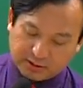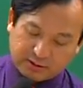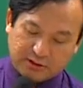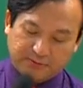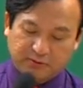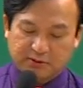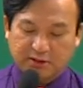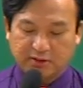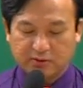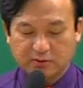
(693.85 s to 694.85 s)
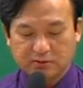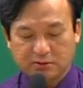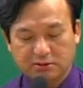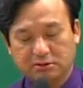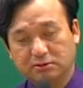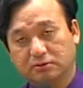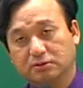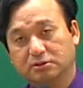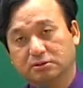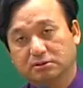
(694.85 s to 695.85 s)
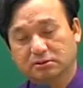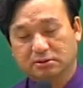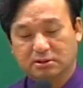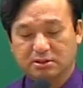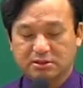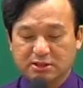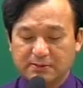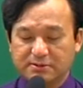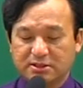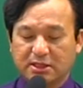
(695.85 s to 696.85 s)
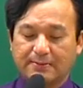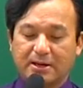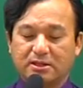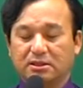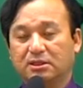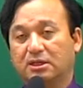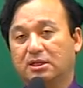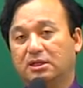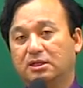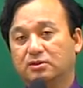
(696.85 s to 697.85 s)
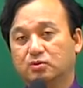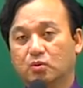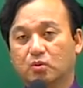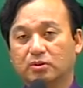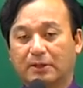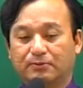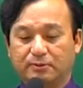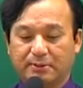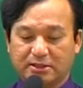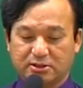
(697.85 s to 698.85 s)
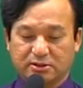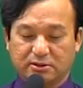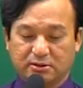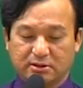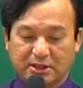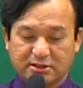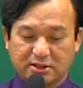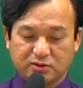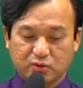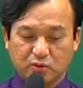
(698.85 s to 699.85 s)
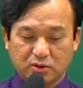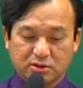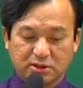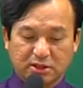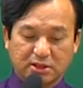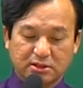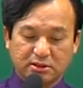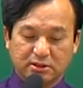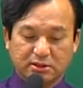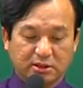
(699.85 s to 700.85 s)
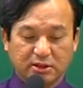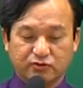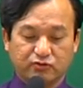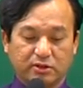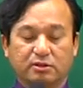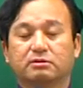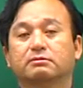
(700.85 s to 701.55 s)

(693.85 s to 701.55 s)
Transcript: 자, 부동산의 용도는 토지는 쓰임새가 많으니까 좋고 나쁨이 많죠. 가장 좋은 걸선택한다는게 중요해요.